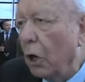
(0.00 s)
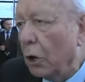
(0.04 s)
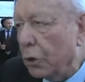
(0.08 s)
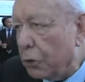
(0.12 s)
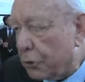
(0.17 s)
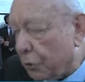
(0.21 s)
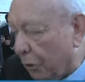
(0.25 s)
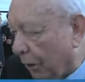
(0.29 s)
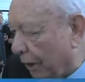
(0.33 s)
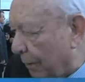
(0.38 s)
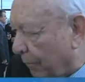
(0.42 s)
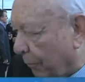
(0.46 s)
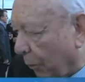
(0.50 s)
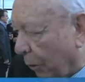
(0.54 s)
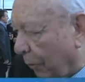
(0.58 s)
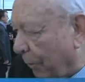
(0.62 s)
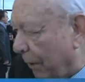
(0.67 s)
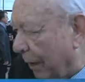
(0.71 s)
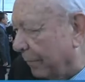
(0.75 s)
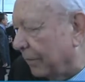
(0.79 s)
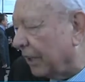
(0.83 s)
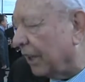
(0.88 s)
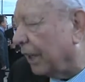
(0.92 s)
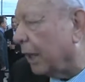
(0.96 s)
sur les
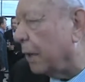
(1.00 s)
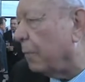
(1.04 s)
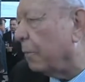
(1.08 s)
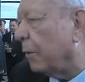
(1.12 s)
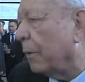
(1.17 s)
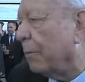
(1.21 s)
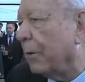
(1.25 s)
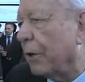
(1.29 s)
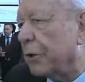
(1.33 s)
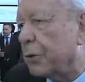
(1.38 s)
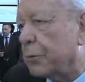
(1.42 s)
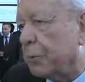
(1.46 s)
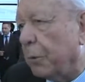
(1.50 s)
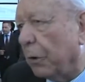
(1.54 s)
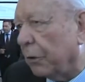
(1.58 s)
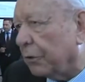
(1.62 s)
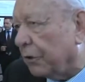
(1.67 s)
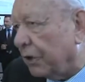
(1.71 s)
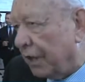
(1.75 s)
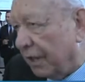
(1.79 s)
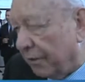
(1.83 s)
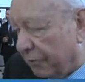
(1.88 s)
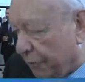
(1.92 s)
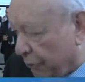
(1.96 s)
problèmes d'équipement
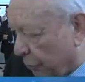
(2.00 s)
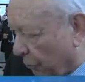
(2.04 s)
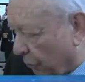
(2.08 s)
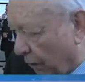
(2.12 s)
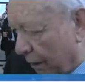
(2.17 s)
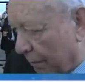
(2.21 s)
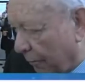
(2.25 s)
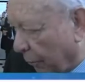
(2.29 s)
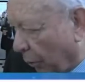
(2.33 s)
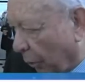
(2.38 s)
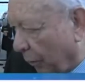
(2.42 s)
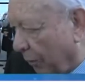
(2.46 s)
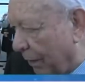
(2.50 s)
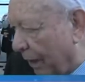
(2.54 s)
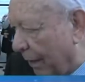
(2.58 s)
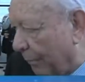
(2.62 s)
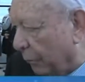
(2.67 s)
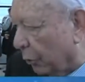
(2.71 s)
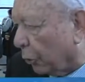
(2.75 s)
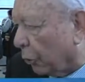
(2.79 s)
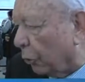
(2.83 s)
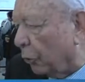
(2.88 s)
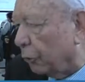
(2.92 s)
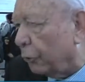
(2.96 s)
sportif, sur les
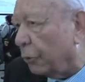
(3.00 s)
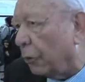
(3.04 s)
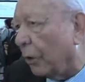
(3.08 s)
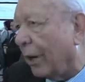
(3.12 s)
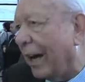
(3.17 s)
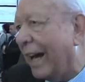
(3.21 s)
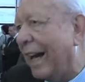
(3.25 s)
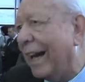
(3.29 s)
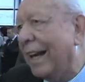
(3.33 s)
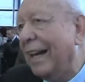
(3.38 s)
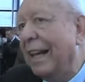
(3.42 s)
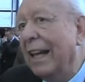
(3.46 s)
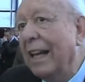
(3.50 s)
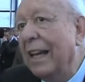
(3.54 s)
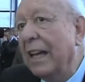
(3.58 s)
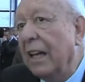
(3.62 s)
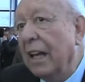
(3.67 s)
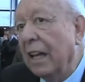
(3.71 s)
problèmes culturels,